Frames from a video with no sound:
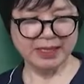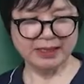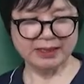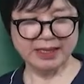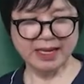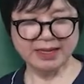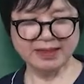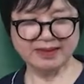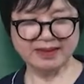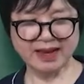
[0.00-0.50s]

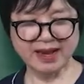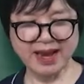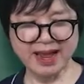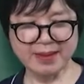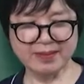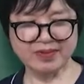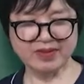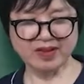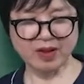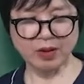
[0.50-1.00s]
Thần sẽ
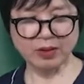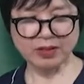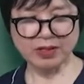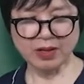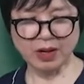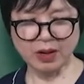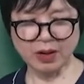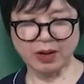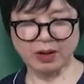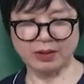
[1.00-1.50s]
làm gió
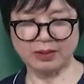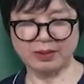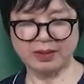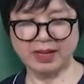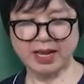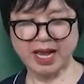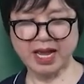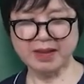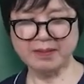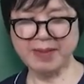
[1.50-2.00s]
nhỏ
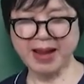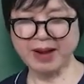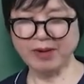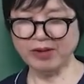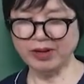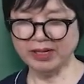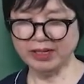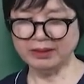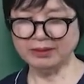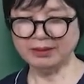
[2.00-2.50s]
hay bão
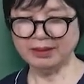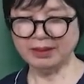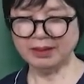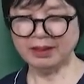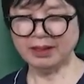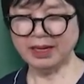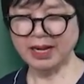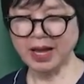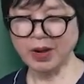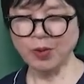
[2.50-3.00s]
lớn,
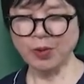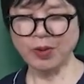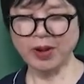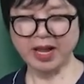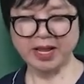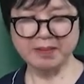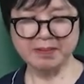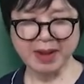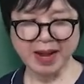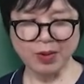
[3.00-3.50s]
lâu
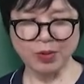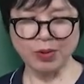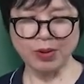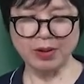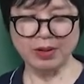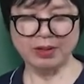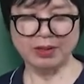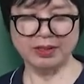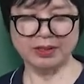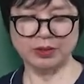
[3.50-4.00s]
hay mau
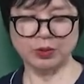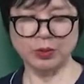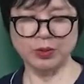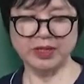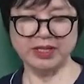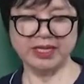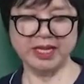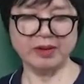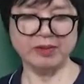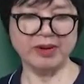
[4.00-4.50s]
là
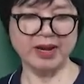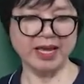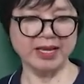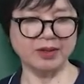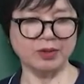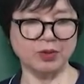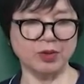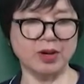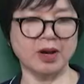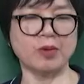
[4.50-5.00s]
tùy theo
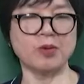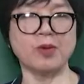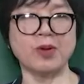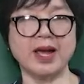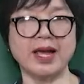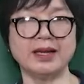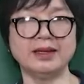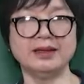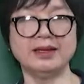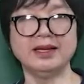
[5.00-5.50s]
lệnh của Ngọc
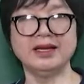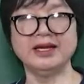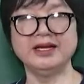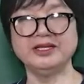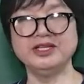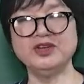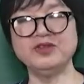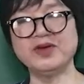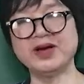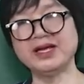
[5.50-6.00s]
Hoàng.
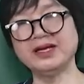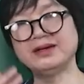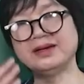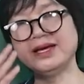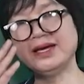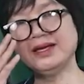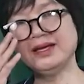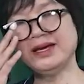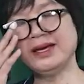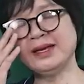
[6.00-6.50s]
Như vậy ở
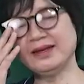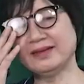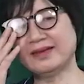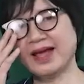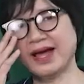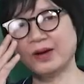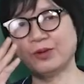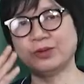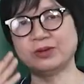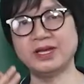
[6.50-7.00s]
đây hình
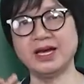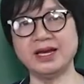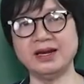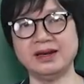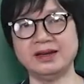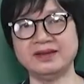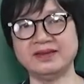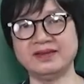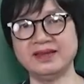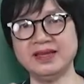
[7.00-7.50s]
dạng của
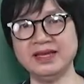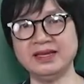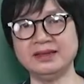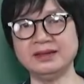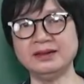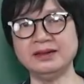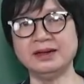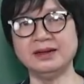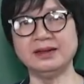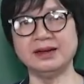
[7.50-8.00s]
thần là dị
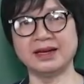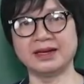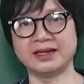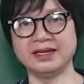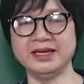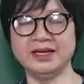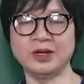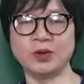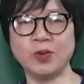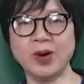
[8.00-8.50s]
thường, là
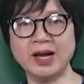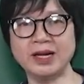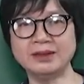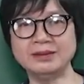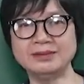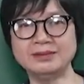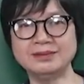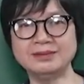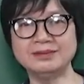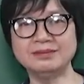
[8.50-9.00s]
kỳ quặc.
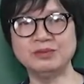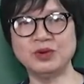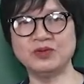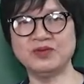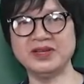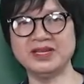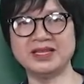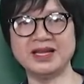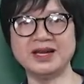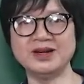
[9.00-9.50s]
Một
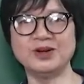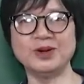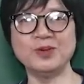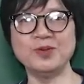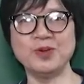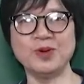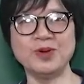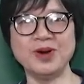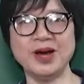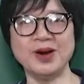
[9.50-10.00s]
vị thần
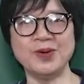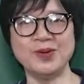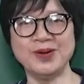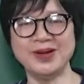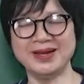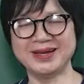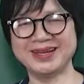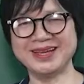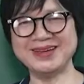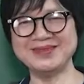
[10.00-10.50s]
không có đầu.
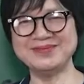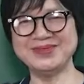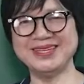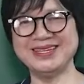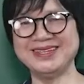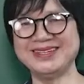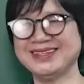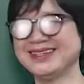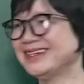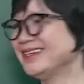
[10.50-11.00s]
Các em
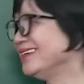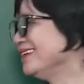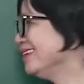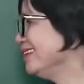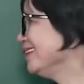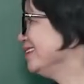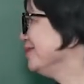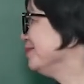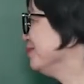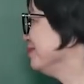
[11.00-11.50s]
nhìn cái